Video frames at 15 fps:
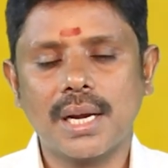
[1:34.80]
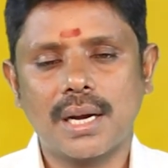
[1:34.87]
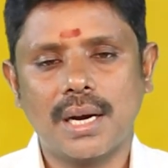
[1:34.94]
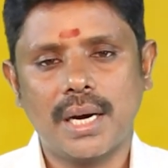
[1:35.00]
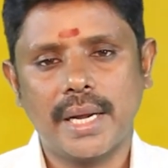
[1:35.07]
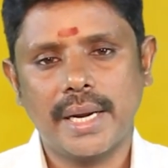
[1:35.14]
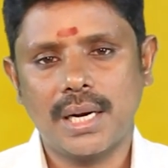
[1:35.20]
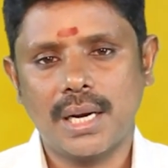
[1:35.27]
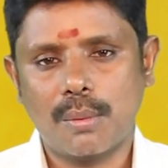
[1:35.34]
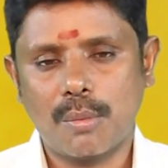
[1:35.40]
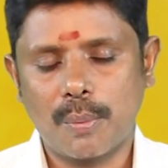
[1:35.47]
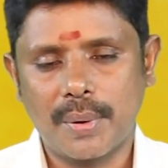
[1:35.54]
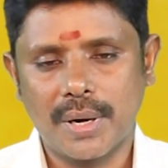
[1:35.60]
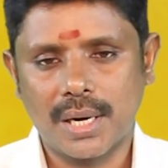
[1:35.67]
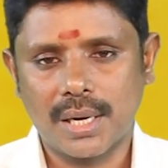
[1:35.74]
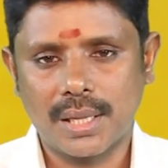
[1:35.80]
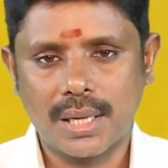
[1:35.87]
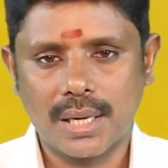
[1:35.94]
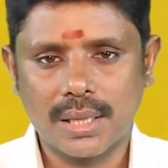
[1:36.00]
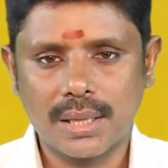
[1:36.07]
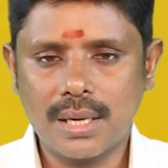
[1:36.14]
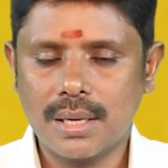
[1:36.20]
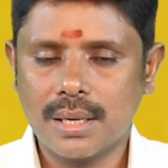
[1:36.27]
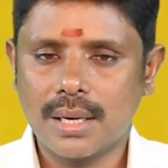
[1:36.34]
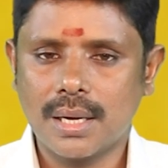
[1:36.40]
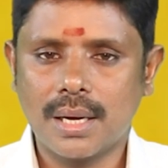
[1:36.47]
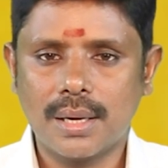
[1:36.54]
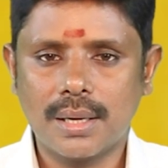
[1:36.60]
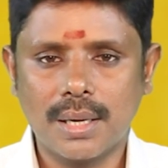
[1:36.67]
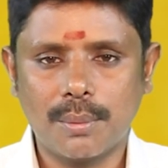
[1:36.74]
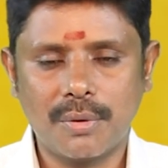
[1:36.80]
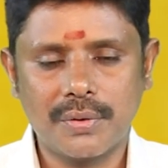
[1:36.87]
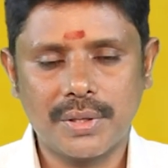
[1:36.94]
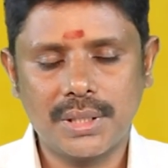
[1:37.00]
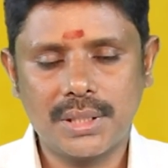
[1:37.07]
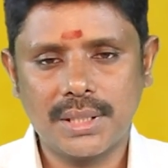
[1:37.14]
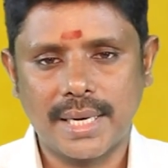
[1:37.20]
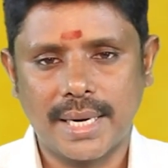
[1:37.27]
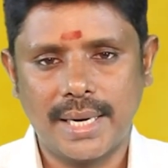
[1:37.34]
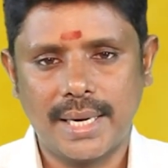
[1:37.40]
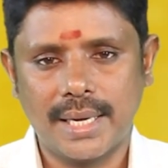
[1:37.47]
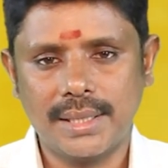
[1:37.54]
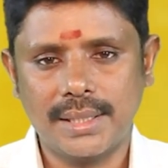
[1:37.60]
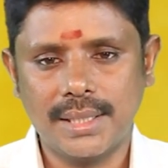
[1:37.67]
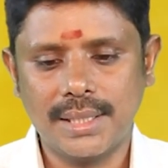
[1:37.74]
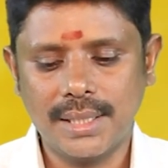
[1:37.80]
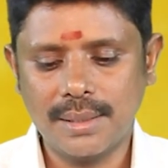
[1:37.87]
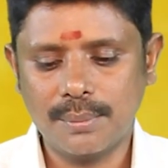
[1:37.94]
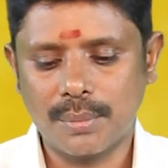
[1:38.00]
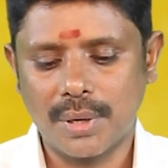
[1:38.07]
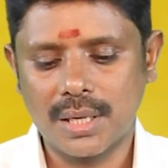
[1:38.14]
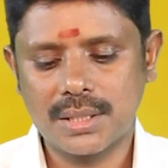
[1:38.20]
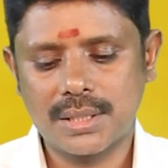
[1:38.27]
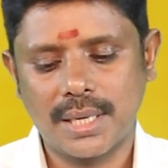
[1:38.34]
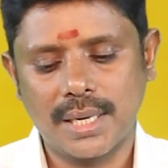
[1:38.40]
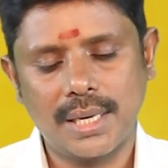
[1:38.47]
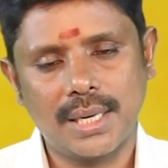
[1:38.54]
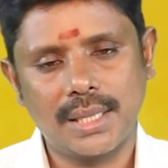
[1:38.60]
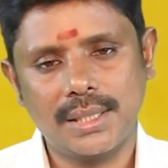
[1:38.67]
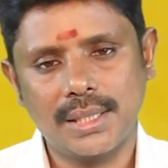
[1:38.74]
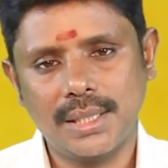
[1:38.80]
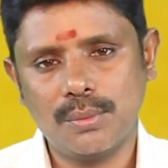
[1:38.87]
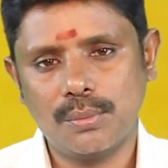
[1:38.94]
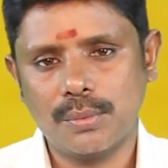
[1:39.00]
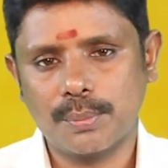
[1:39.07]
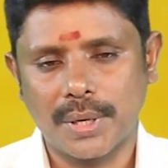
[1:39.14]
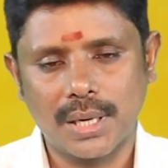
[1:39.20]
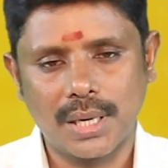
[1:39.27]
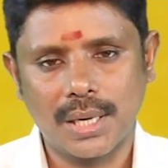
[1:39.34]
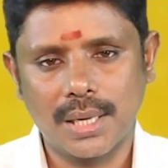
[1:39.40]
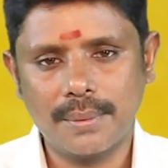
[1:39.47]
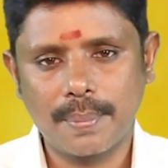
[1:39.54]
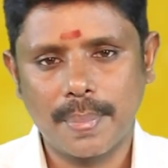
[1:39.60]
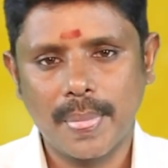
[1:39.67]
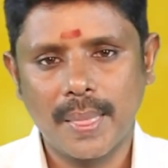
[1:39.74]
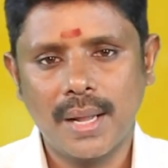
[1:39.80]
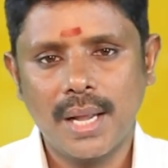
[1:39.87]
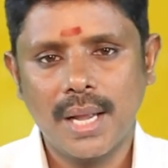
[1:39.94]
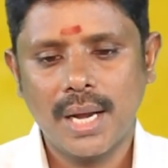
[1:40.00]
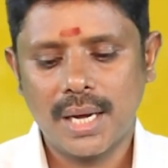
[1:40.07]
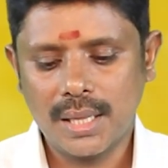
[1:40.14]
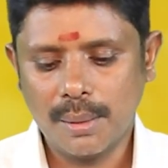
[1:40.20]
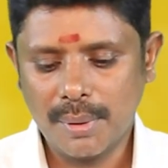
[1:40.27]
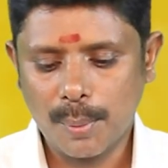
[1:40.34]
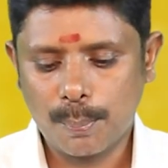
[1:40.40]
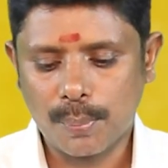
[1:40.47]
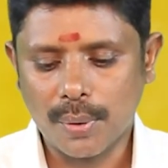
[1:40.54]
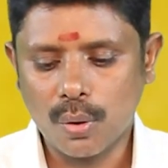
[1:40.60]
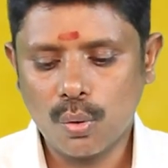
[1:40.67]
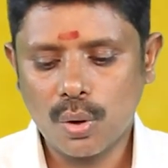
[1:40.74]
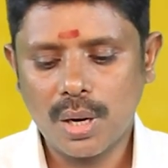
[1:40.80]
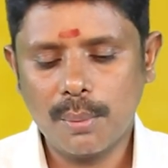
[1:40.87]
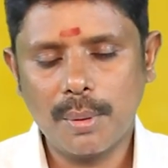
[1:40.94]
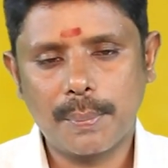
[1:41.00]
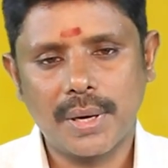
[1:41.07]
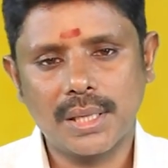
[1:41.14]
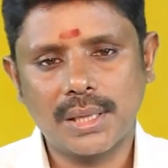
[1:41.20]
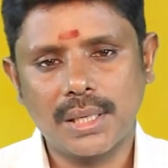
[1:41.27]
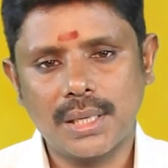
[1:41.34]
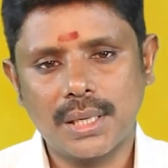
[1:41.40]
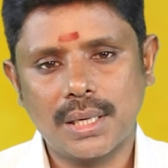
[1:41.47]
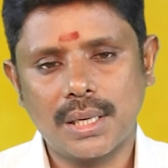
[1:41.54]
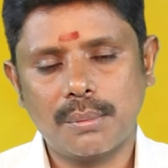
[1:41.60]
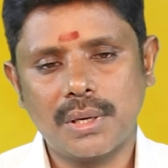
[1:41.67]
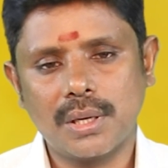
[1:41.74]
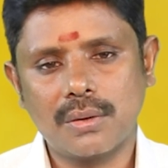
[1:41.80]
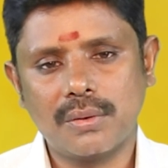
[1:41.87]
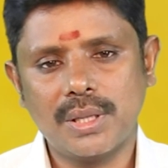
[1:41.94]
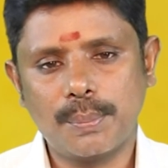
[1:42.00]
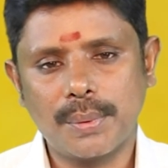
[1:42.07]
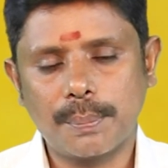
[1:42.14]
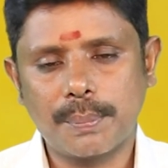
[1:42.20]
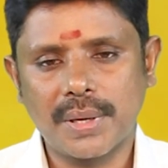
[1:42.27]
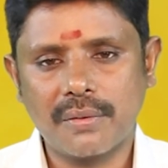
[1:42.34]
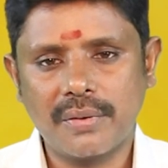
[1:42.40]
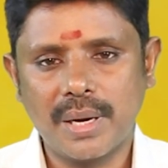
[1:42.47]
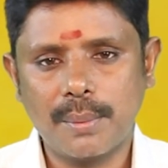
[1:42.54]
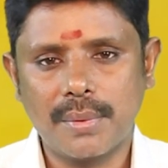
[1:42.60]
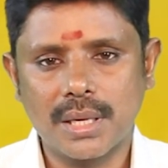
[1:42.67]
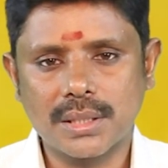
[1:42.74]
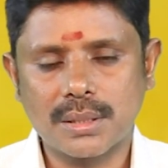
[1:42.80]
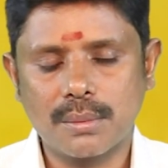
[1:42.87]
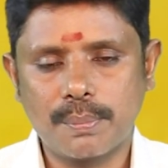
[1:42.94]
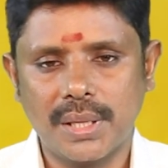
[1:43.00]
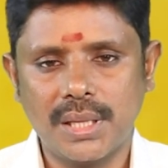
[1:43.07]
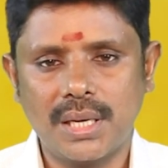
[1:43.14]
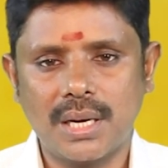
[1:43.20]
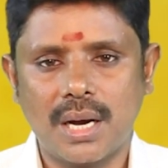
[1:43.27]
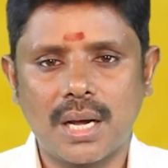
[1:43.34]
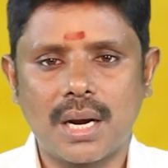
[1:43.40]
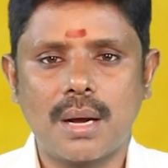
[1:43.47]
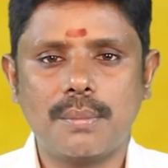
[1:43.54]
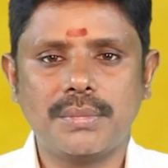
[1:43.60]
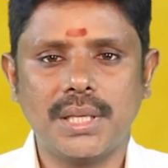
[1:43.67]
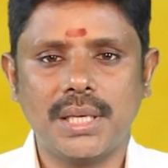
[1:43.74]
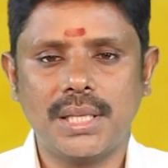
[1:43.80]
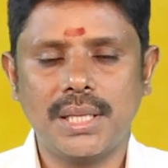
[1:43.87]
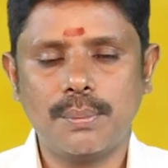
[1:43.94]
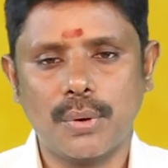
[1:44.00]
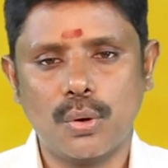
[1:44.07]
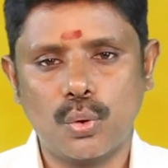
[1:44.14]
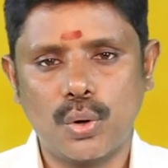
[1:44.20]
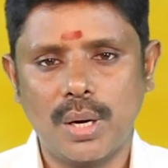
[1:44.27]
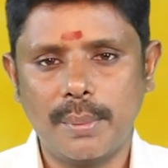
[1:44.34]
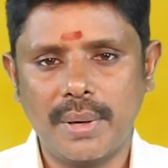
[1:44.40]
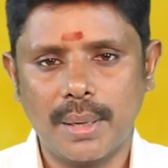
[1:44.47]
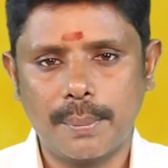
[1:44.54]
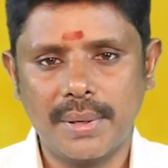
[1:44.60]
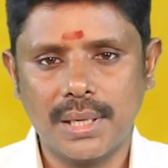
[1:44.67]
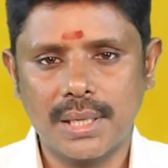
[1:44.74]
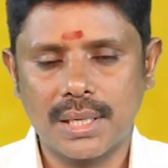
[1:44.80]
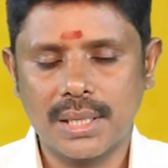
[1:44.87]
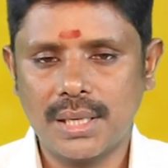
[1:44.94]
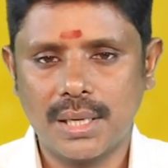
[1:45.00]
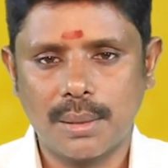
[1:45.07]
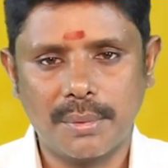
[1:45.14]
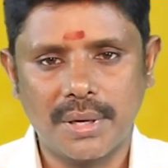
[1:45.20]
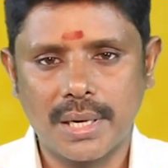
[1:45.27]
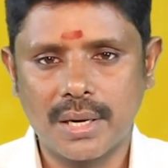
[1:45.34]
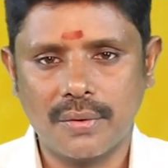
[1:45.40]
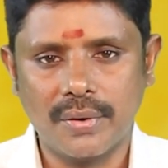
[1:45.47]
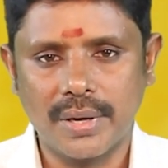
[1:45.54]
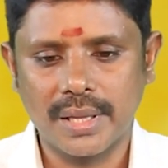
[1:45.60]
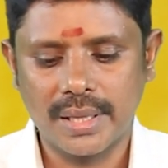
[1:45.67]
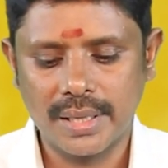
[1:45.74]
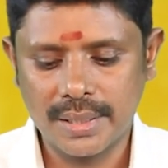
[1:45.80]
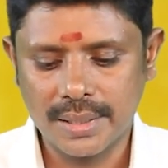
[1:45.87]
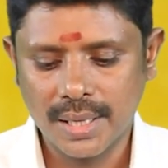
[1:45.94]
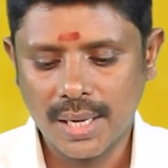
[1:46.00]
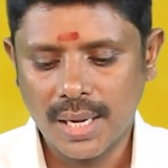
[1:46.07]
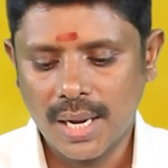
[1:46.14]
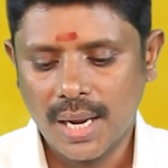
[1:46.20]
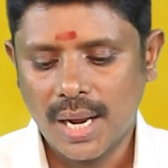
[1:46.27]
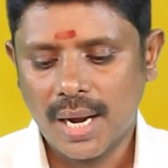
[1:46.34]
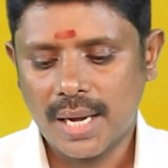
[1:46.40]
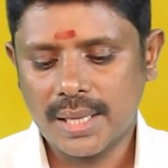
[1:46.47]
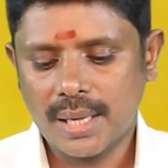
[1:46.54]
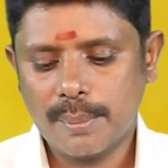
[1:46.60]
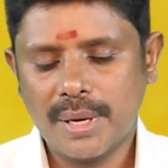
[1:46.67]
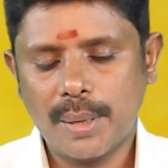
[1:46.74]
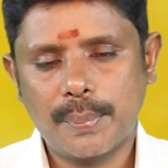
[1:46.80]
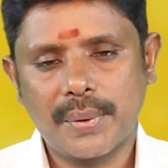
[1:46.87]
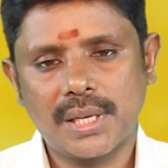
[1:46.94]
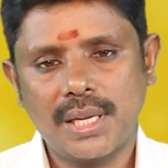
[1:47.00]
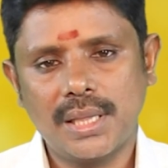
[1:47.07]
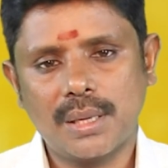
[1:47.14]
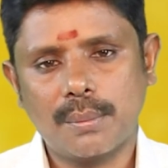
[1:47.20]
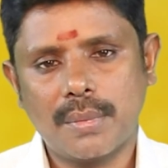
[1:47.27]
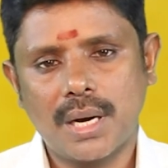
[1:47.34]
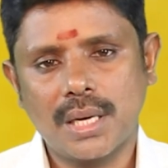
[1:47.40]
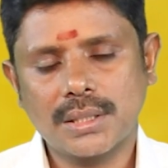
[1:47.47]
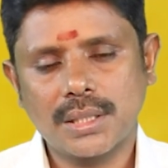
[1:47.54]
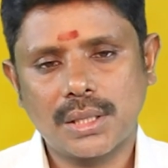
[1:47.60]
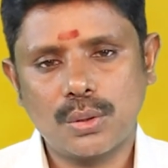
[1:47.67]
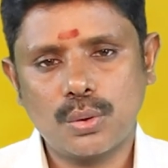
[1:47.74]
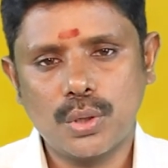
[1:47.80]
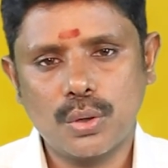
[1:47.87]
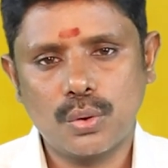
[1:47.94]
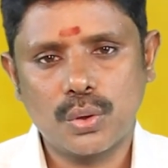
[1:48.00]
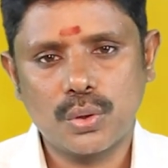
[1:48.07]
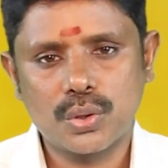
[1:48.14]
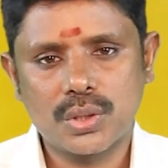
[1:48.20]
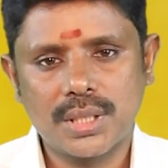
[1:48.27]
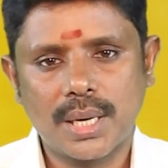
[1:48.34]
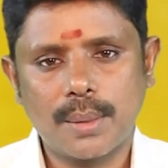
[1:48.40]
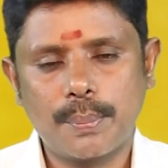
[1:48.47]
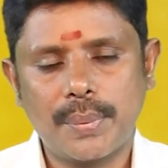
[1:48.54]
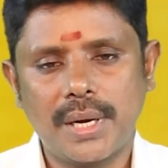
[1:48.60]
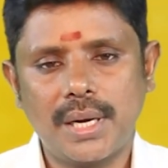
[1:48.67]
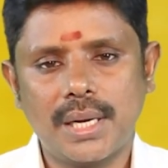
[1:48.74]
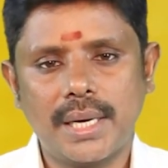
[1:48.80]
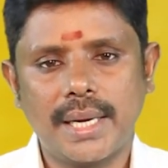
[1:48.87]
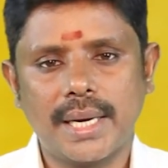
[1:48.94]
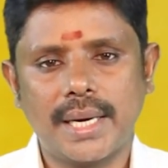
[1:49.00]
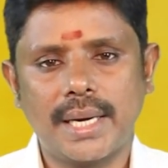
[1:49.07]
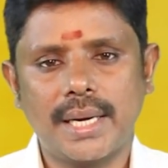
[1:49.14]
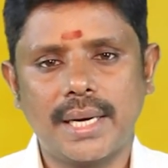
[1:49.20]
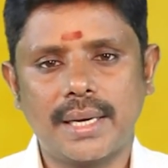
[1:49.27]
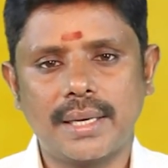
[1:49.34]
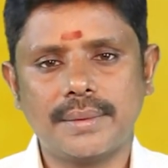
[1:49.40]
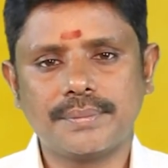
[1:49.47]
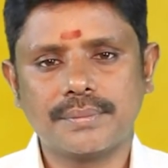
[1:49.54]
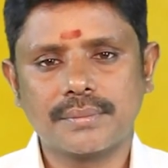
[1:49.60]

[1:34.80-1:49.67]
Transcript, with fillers: காரியங்கள் நம்ம பண்ணுறதா இருந்தால் நம்ம வந்து ரெண்டாம் தேதி மார்ச் ரெண்டாம் தேதி பண்ணலாம் அதே மாதிரி பௌர்ணமி பார்த்திங்கன்னா நம்மளுக்கு வந்து பிப்ரவரி மாதம் பதினாறாம் தேதி பௌர்ணமி அப்படிங்கிறது நம்மளுக்கு வருது அதே மாதிரி பார்த்தீங்கன்னா இந்த மாதத்தினுடைய ஒரு சிறப்பு என்னன்னு கேட்டிங்கன்னா